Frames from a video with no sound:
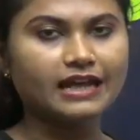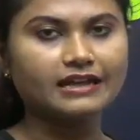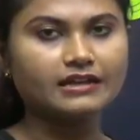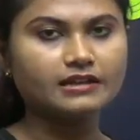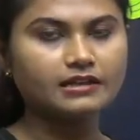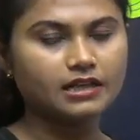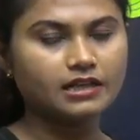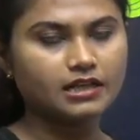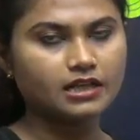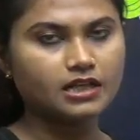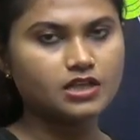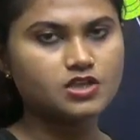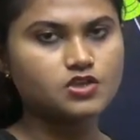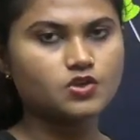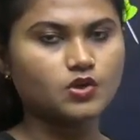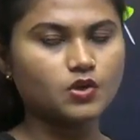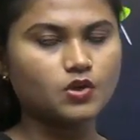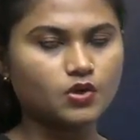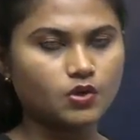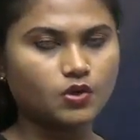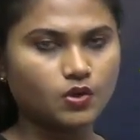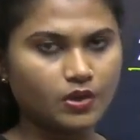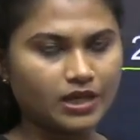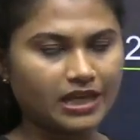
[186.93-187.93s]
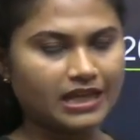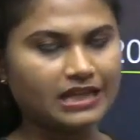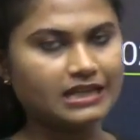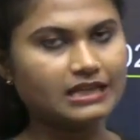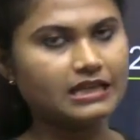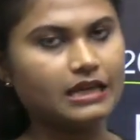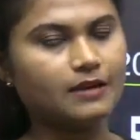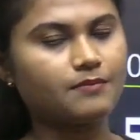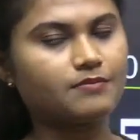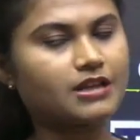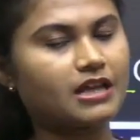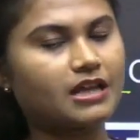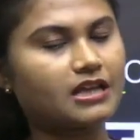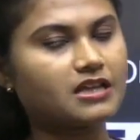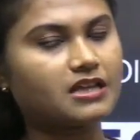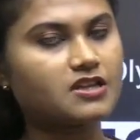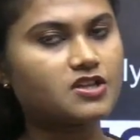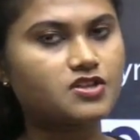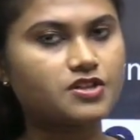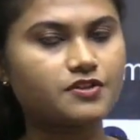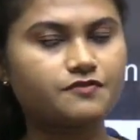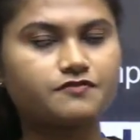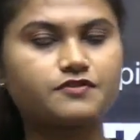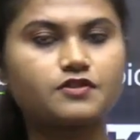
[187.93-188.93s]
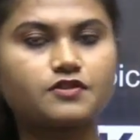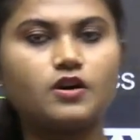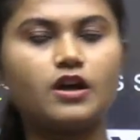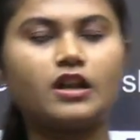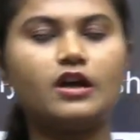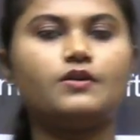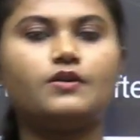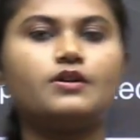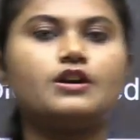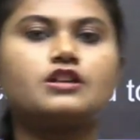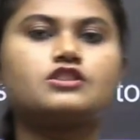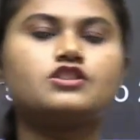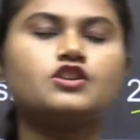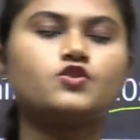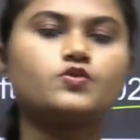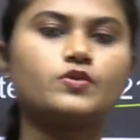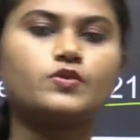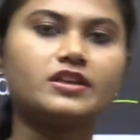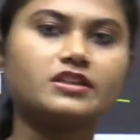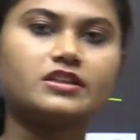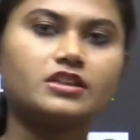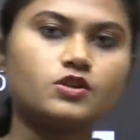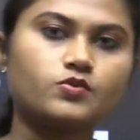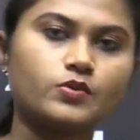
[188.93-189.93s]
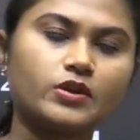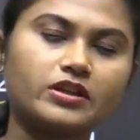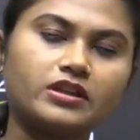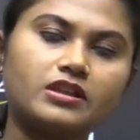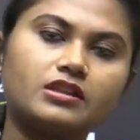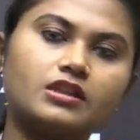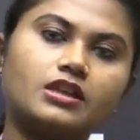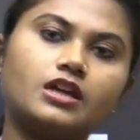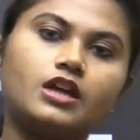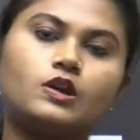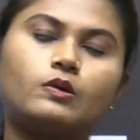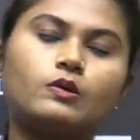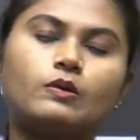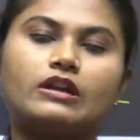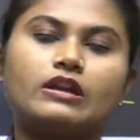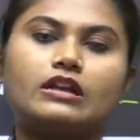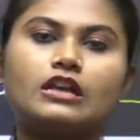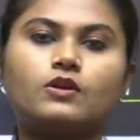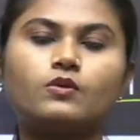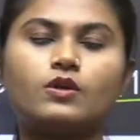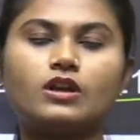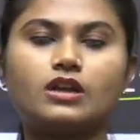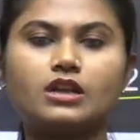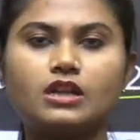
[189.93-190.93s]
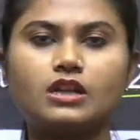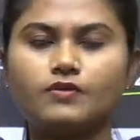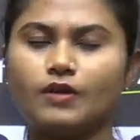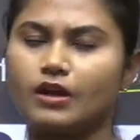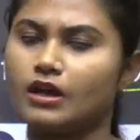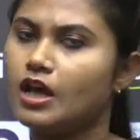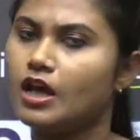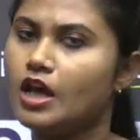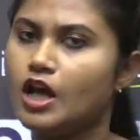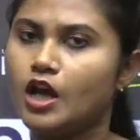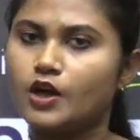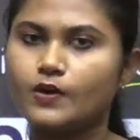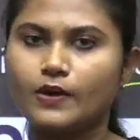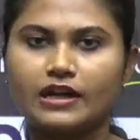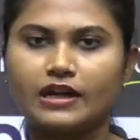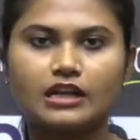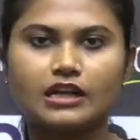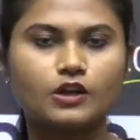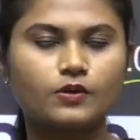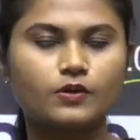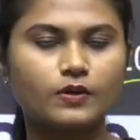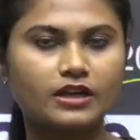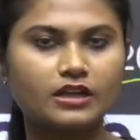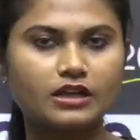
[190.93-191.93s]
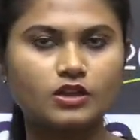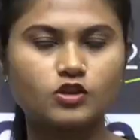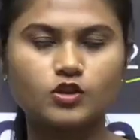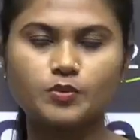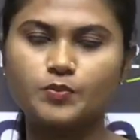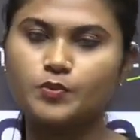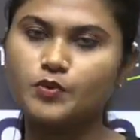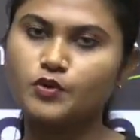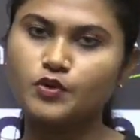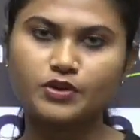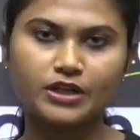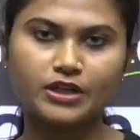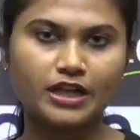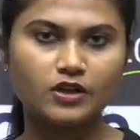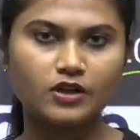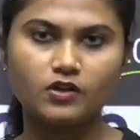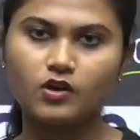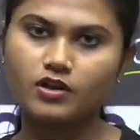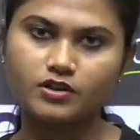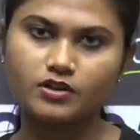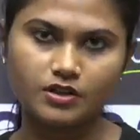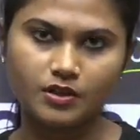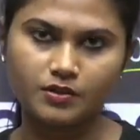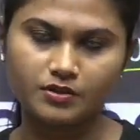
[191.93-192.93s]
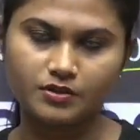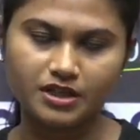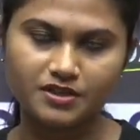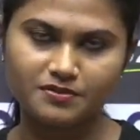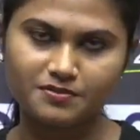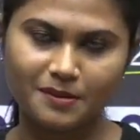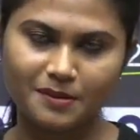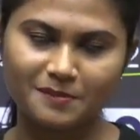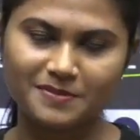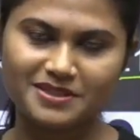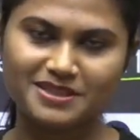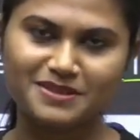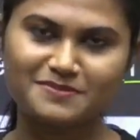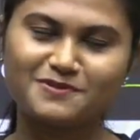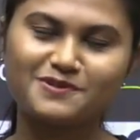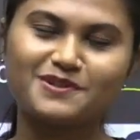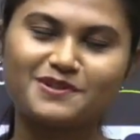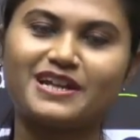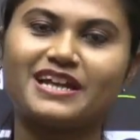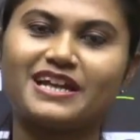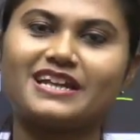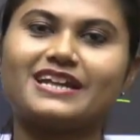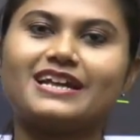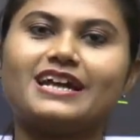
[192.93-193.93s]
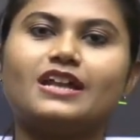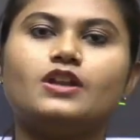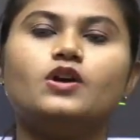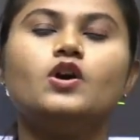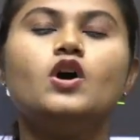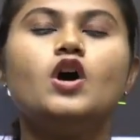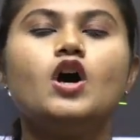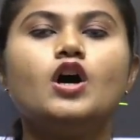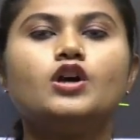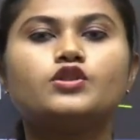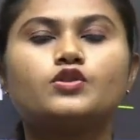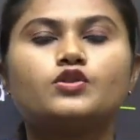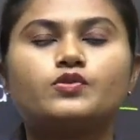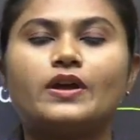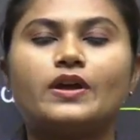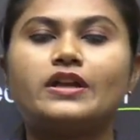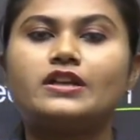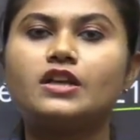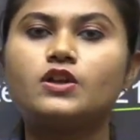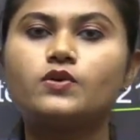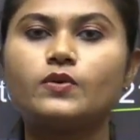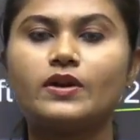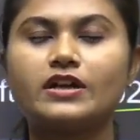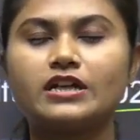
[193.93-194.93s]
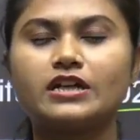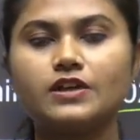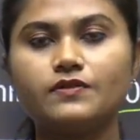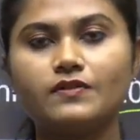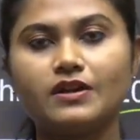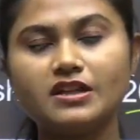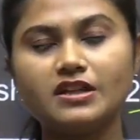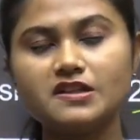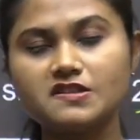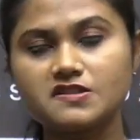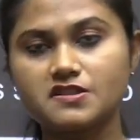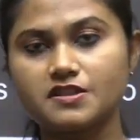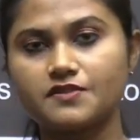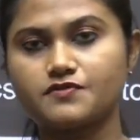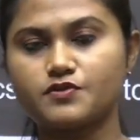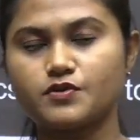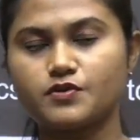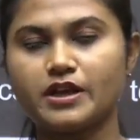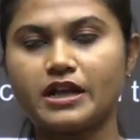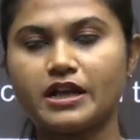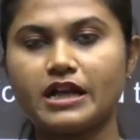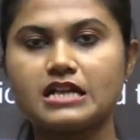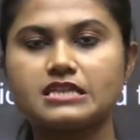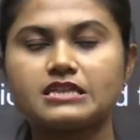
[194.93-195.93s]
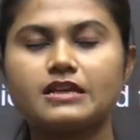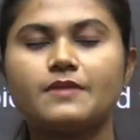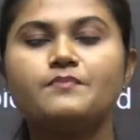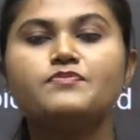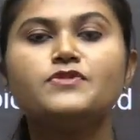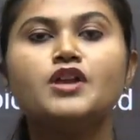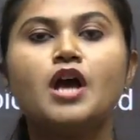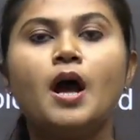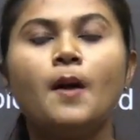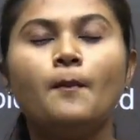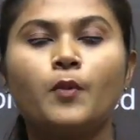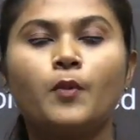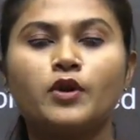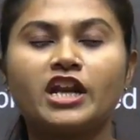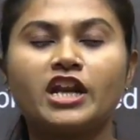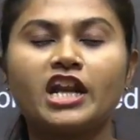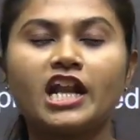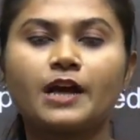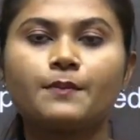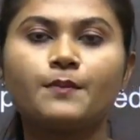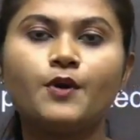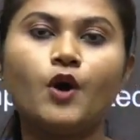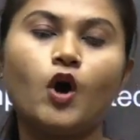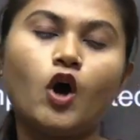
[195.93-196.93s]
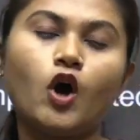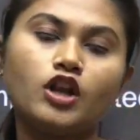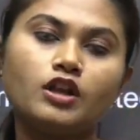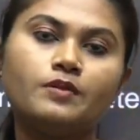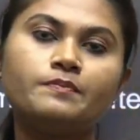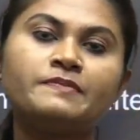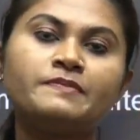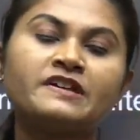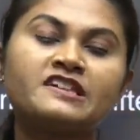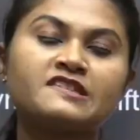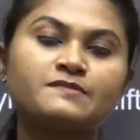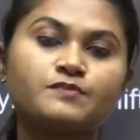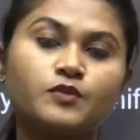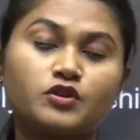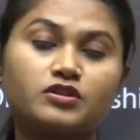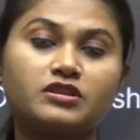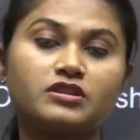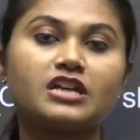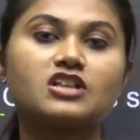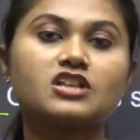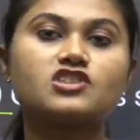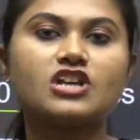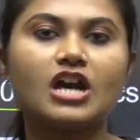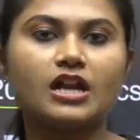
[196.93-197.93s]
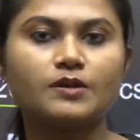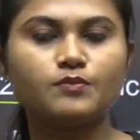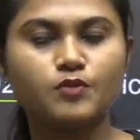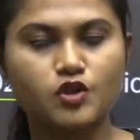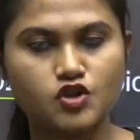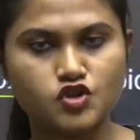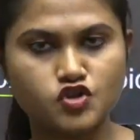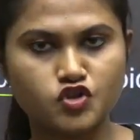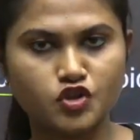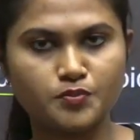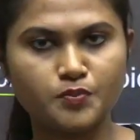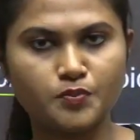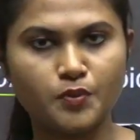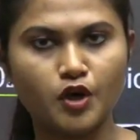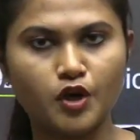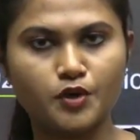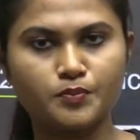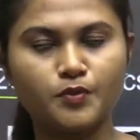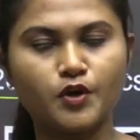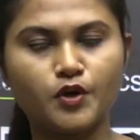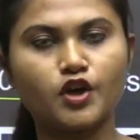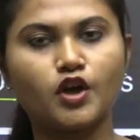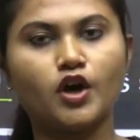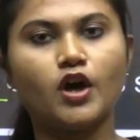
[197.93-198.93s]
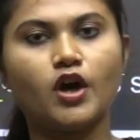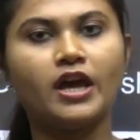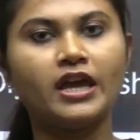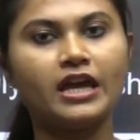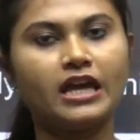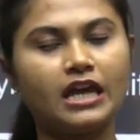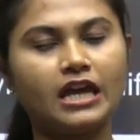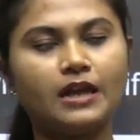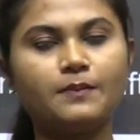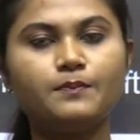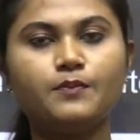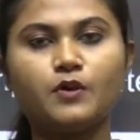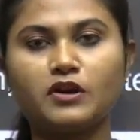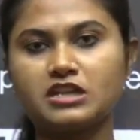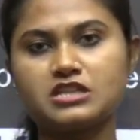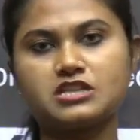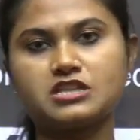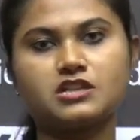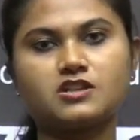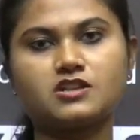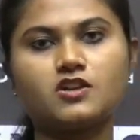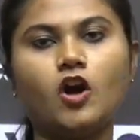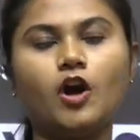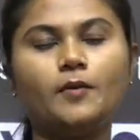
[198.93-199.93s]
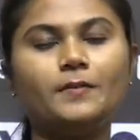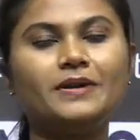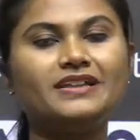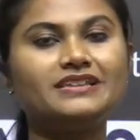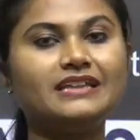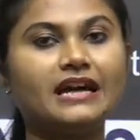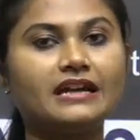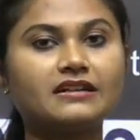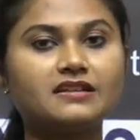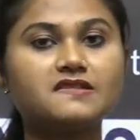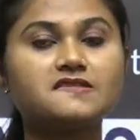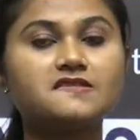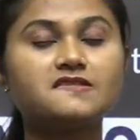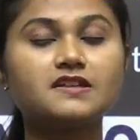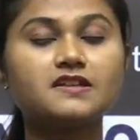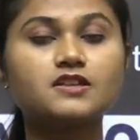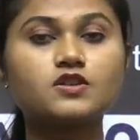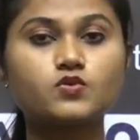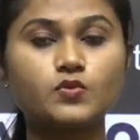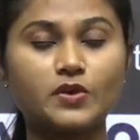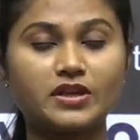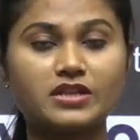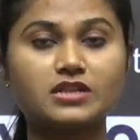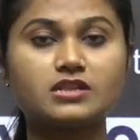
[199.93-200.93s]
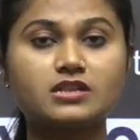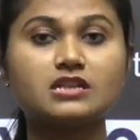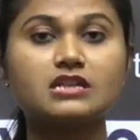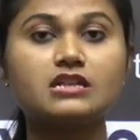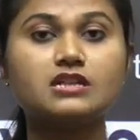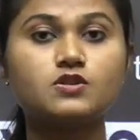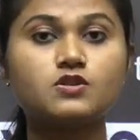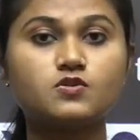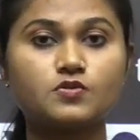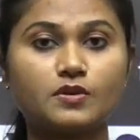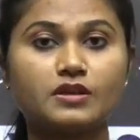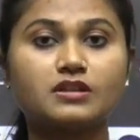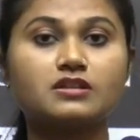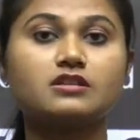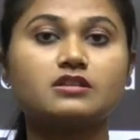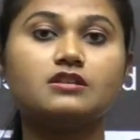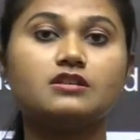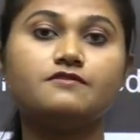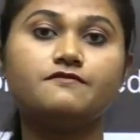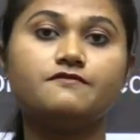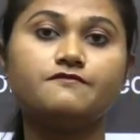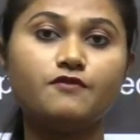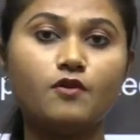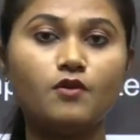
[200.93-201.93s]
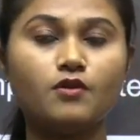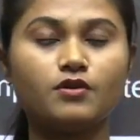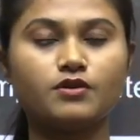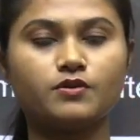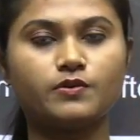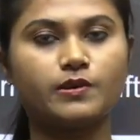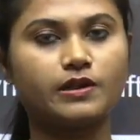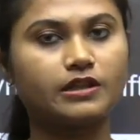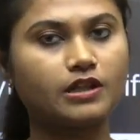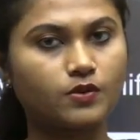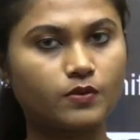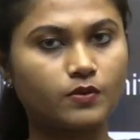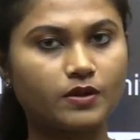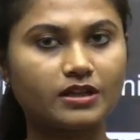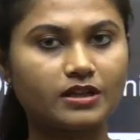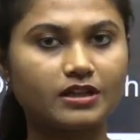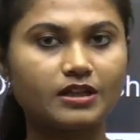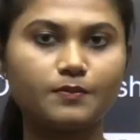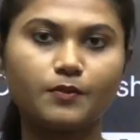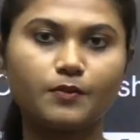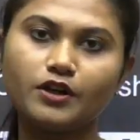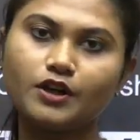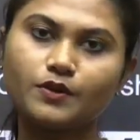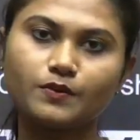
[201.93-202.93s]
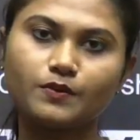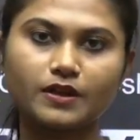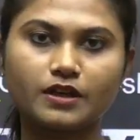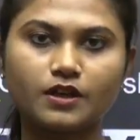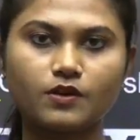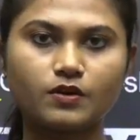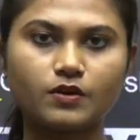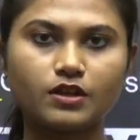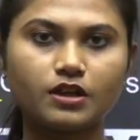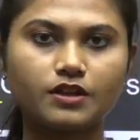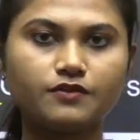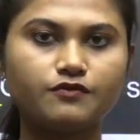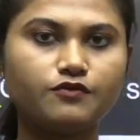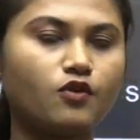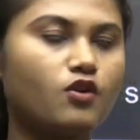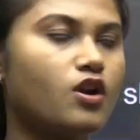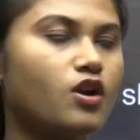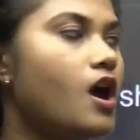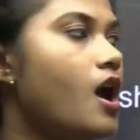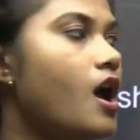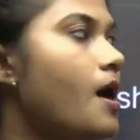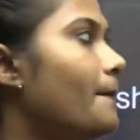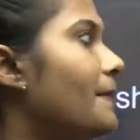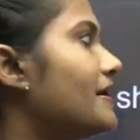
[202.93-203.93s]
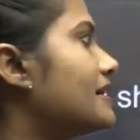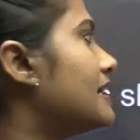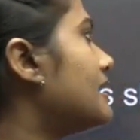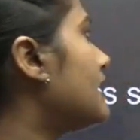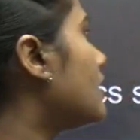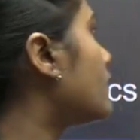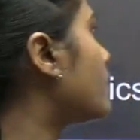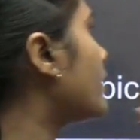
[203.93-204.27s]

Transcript: নাইন্টিনের জন্য এই গেমটাকে শিফট করা হয়েছে টোয়েন্টি টোয়েন্টি থেকে টোয়েন্টি টোয়েন্টি ওয়ান টোয়েন্টি টোয়েন্টি তো পুরোটাই লকডাউনে আমাদের পুরো কেটে গেল তো টোয়েন্টি টোয়েন্টি ওয়ানে শিফট হয়ে গেছে মনে রাখবে অলিম্পিক্স প্রত্যেক চার বছর পর পর হয় এরপরে যেটা হবে দ্যাট ইজ ইন টোয়েন্টি টোয়েন্টি ফোর টোয়েন্টি টোয়েন্টি পরে টোয়েন্টি টোয়েন্টি ফোর বাট এটা